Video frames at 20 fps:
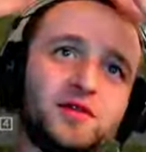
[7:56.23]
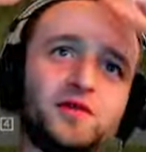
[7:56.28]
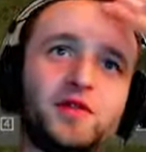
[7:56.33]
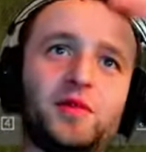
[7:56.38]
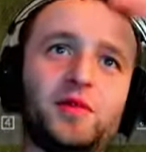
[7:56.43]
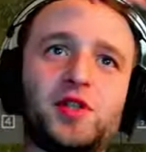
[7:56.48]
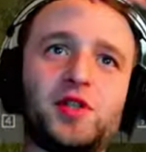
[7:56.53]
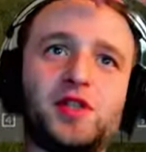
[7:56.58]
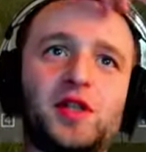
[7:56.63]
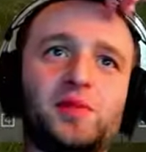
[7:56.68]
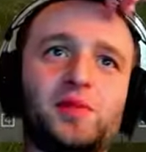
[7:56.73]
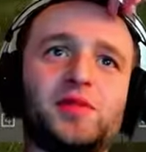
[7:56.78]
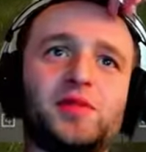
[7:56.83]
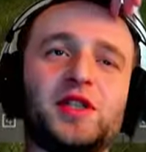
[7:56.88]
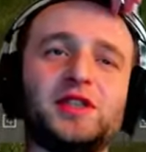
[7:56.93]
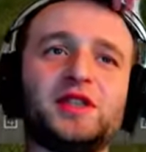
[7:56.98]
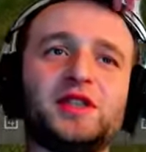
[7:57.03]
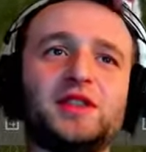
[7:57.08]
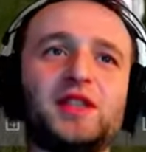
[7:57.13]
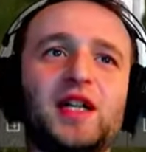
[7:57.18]
wymyślę
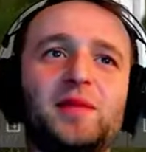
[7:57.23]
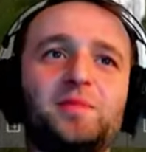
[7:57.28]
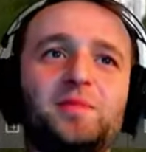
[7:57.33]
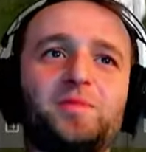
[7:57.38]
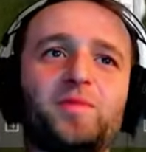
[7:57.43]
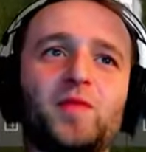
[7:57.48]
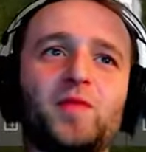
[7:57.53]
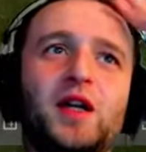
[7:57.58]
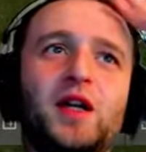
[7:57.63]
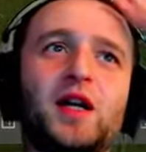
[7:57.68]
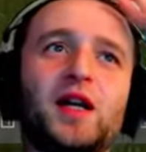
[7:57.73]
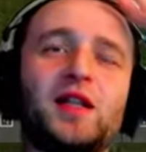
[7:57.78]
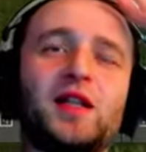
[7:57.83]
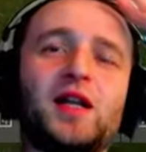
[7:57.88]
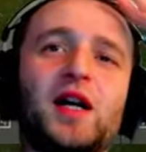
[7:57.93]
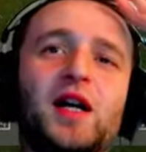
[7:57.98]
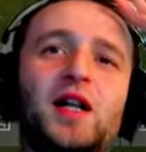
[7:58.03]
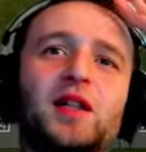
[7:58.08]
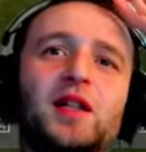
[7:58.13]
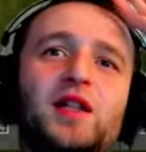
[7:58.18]
przed snem
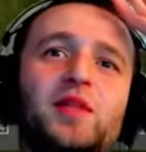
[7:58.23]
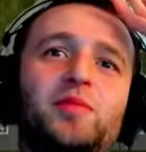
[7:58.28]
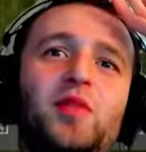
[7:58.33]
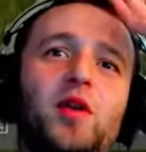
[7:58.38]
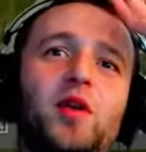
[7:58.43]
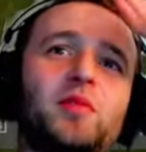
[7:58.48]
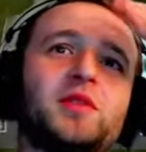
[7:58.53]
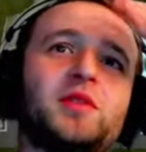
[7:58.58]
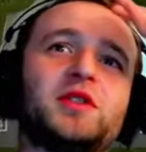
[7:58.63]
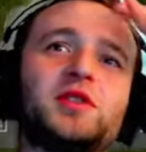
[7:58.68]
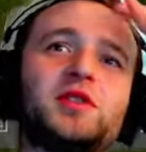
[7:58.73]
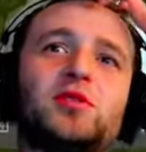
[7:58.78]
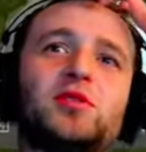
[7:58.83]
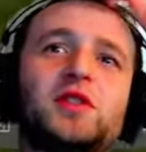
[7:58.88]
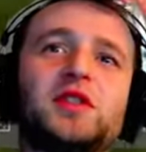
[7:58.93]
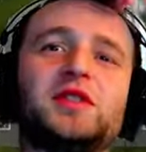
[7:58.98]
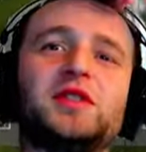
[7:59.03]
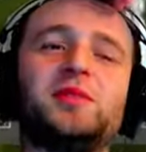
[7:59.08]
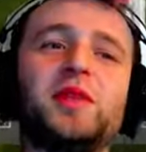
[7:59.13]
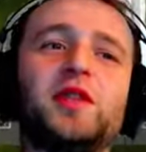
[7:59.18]
genialny pomysł,
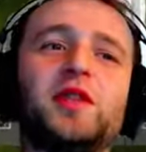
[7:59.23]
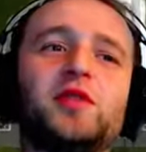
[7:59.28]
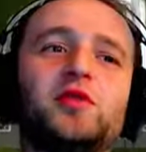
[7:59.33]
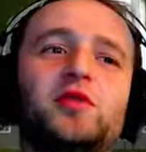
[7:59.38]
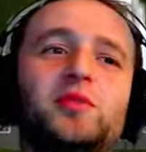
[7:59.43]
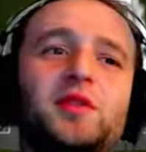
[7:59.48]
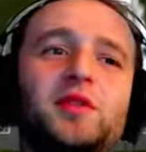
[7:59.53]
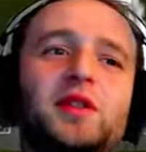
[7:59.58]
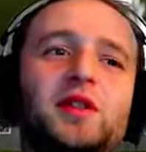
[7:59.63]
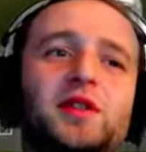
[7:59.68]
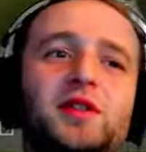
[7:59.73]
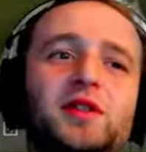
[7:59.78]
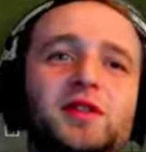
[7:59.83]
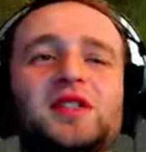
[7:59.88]
który zmieniłby